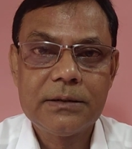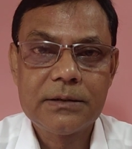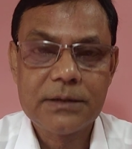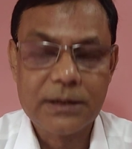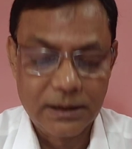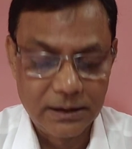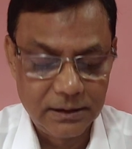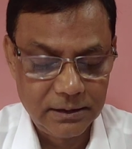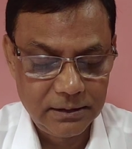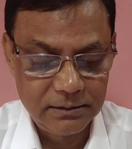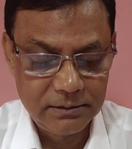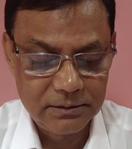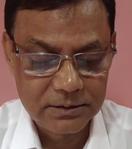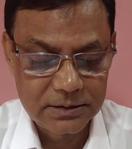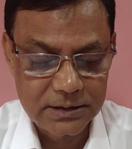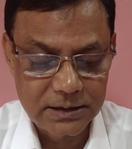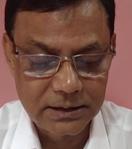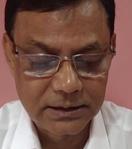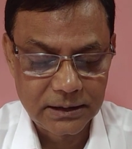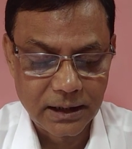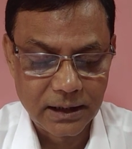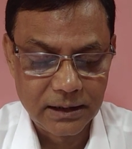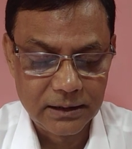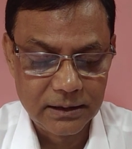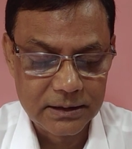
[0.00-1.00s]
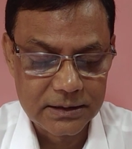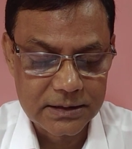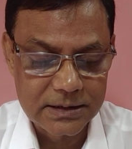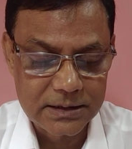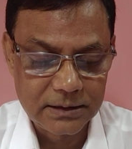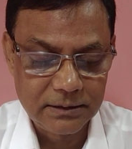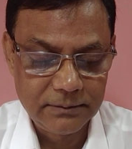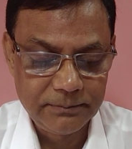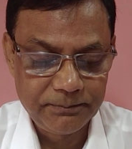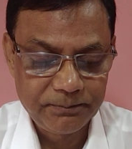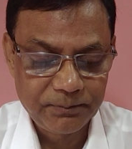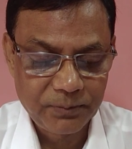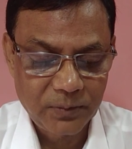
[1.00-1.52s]
से इसके नाला
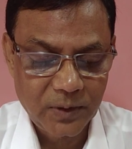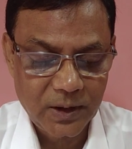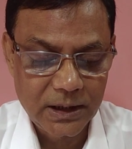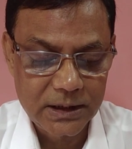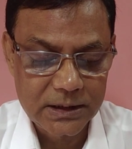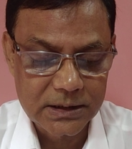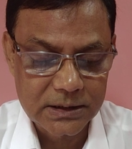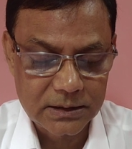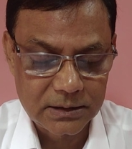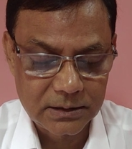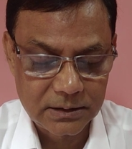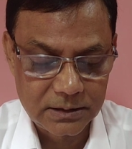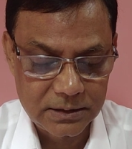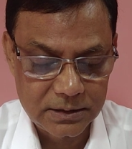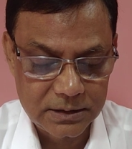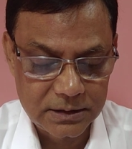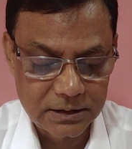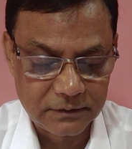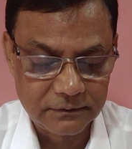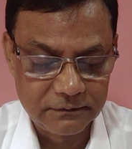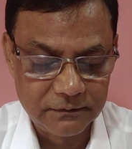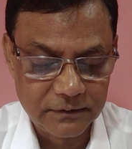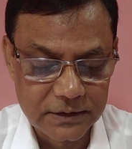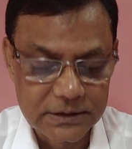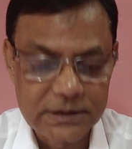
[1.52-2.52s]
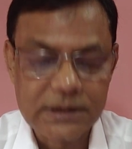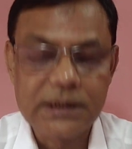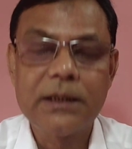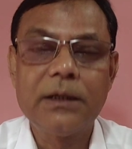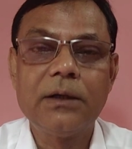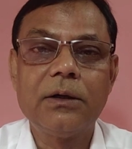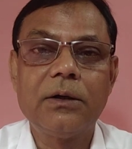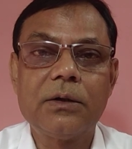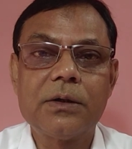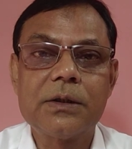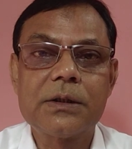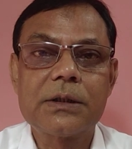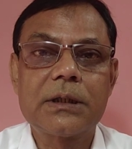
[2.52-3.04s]
से इसके शिकवा से
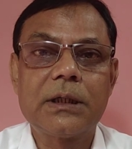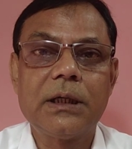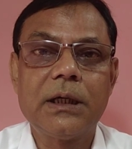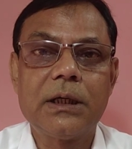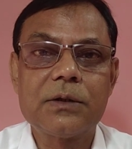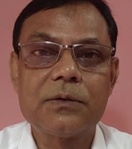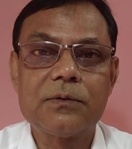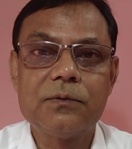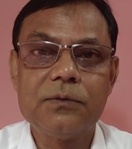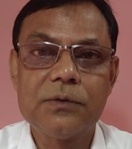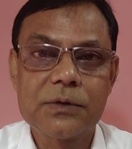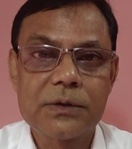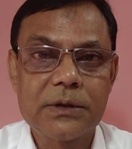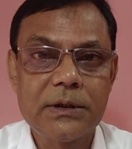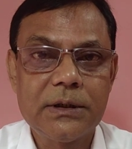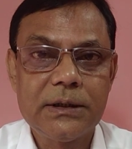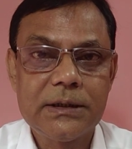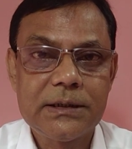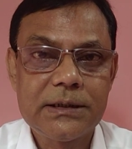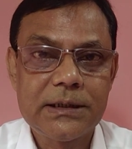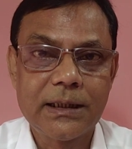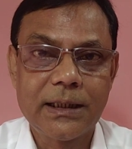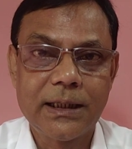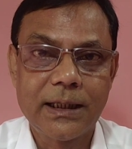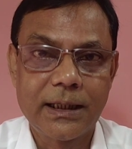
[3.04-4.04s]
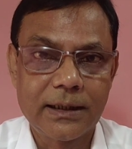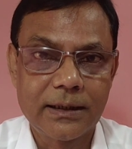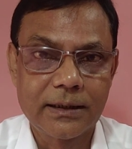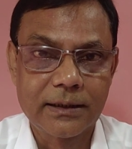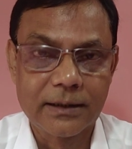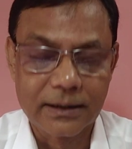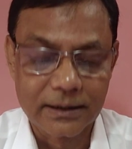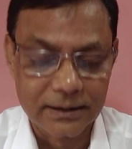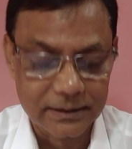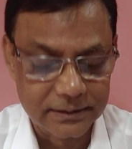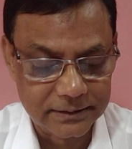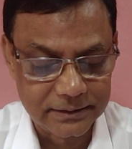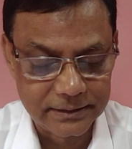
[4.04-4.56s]
और इसके आंसुओं से चिंगारियाँ
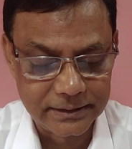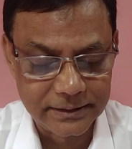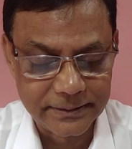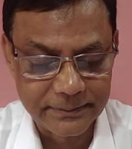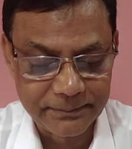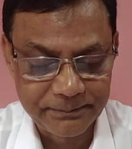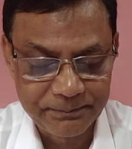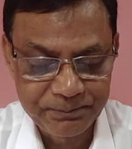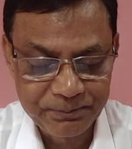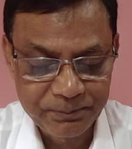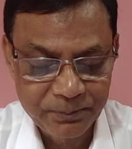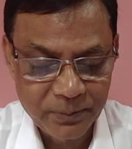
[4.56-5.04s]
निकलती हैं